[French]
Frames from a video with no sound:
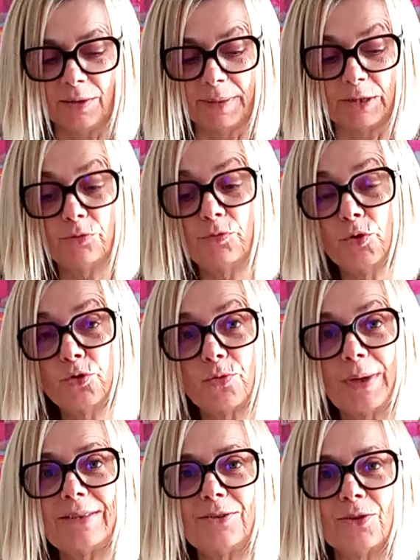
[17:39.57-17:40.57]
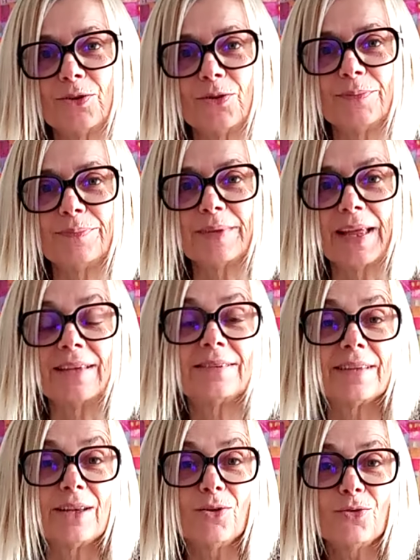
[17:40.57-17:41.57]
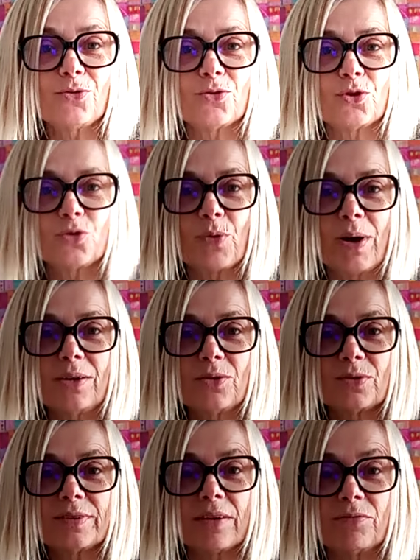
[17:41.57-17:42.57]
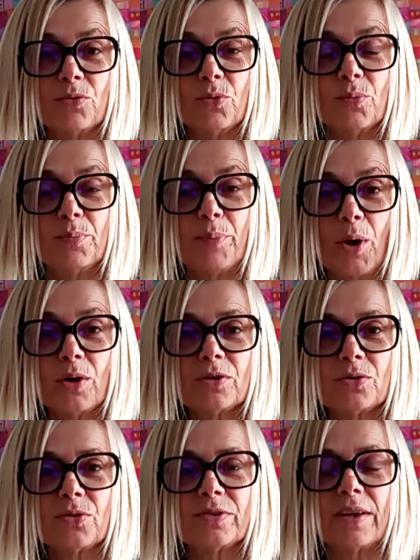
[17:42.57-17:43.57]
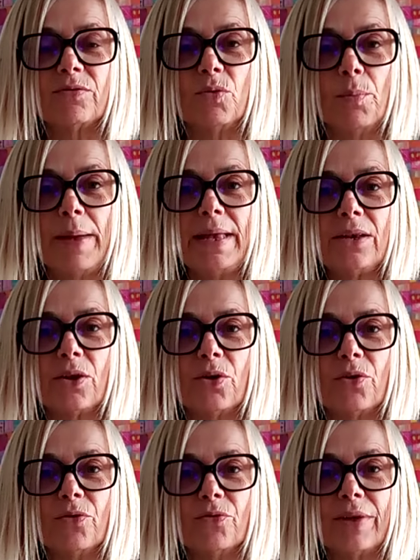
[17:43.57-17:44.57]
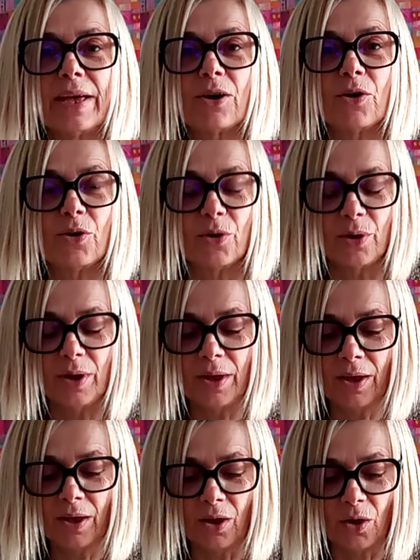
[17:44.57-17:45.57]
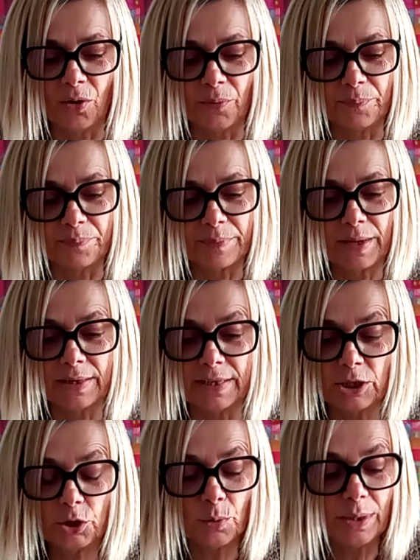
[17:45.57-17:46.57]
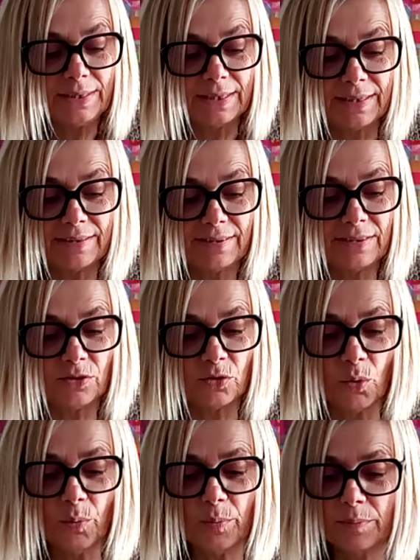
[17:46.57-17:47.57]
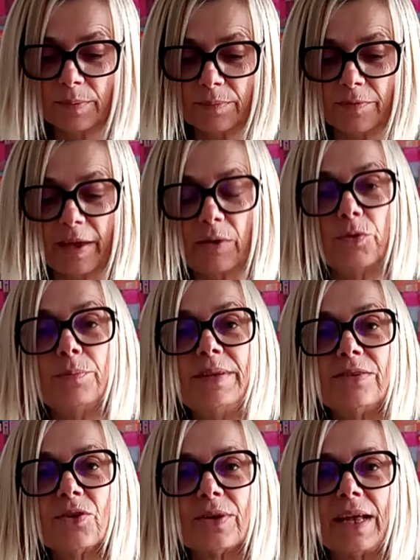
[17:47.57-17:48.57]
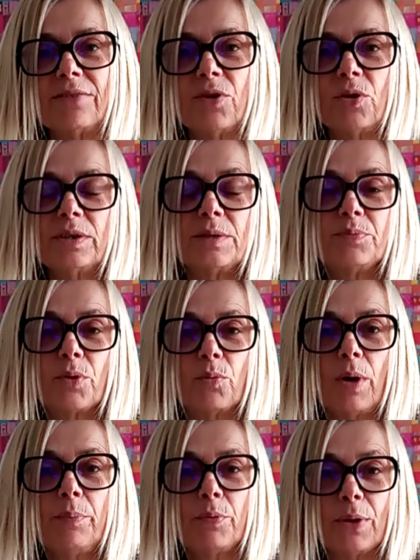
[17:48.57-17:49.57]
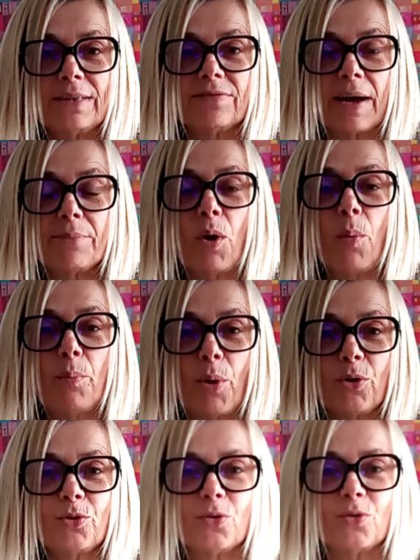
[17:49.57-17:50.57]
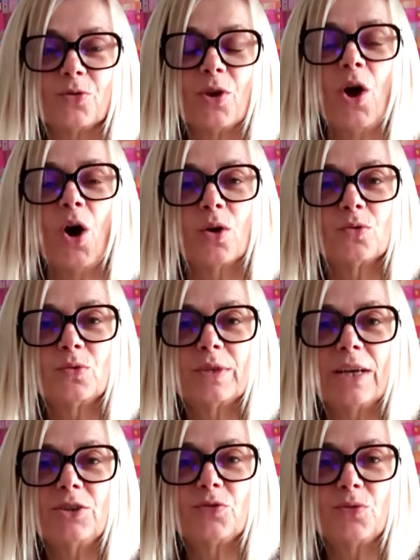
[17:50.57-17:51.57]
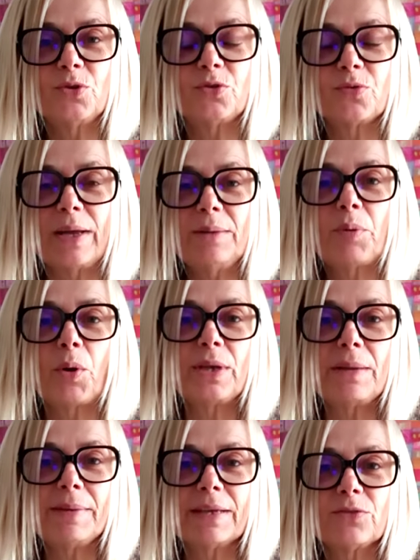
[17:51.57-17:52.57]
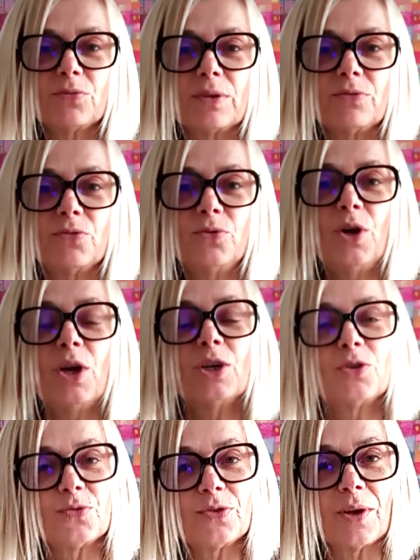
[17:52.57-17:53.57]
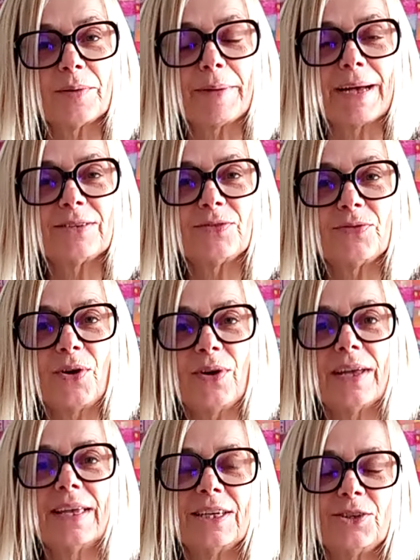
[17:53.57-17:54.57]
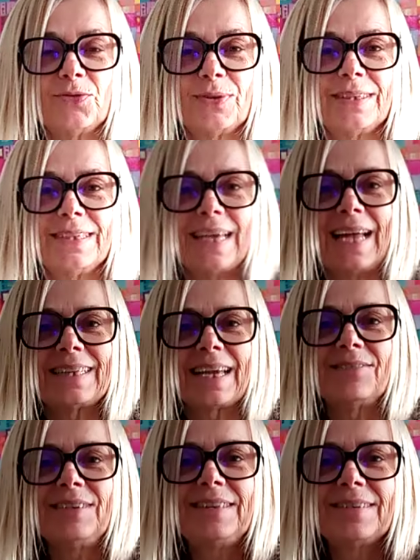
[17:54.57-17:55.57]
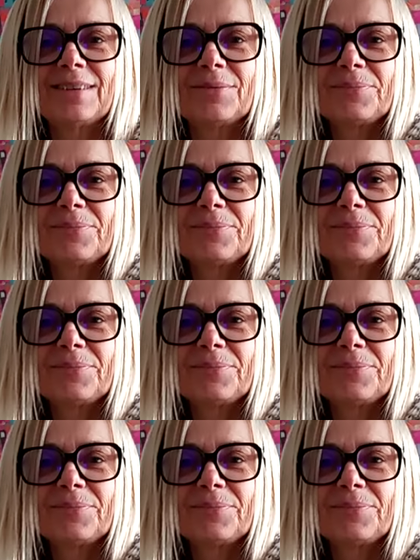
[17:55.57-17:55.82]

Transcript: Bah, je vous le souhaite euh, excellent, ce choix, que ça vous porte, que ça vous mène euh, vers des choix, des décisions, vers une mise en avant qui pour moi peut être vraiment porteuse. En tout cas, je vous le souhaite, prenez bien soin de vous, je vous embrasse fort et je vous dis à très vite.